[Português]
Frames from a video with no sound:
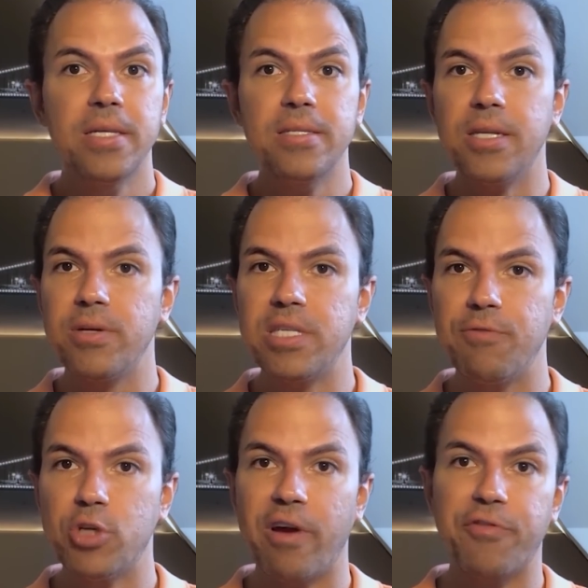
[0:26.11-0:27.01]
senão esse
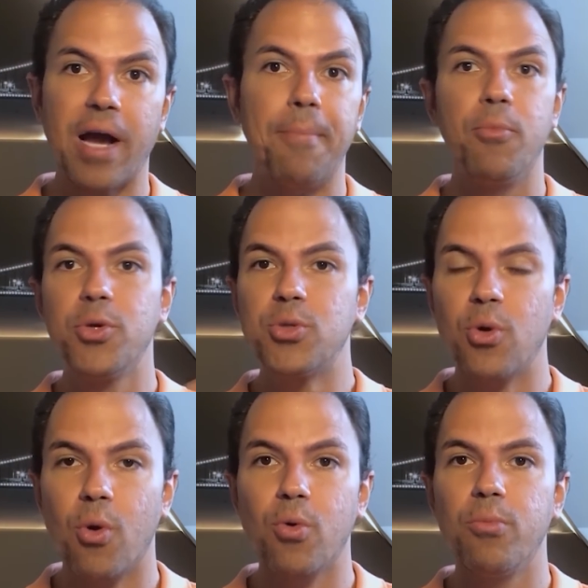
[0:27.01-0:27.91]
vídeo vai ficar muito
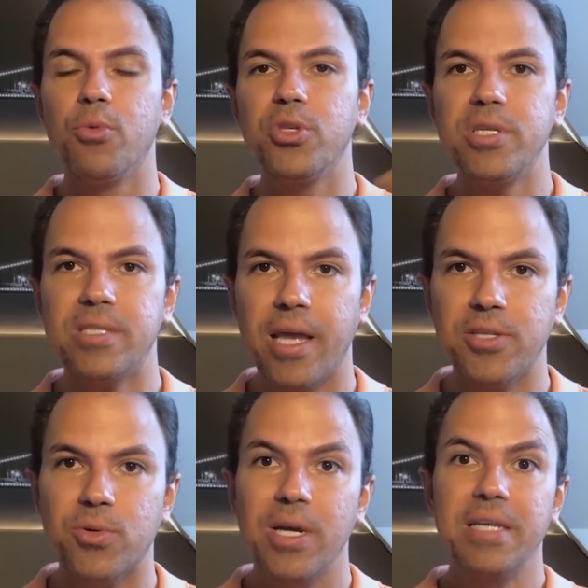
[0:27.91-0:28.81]
longo, muito
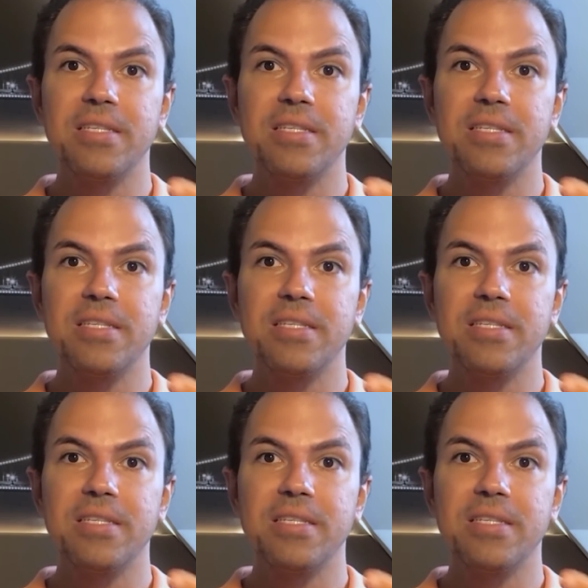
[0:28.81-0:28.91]
extenso,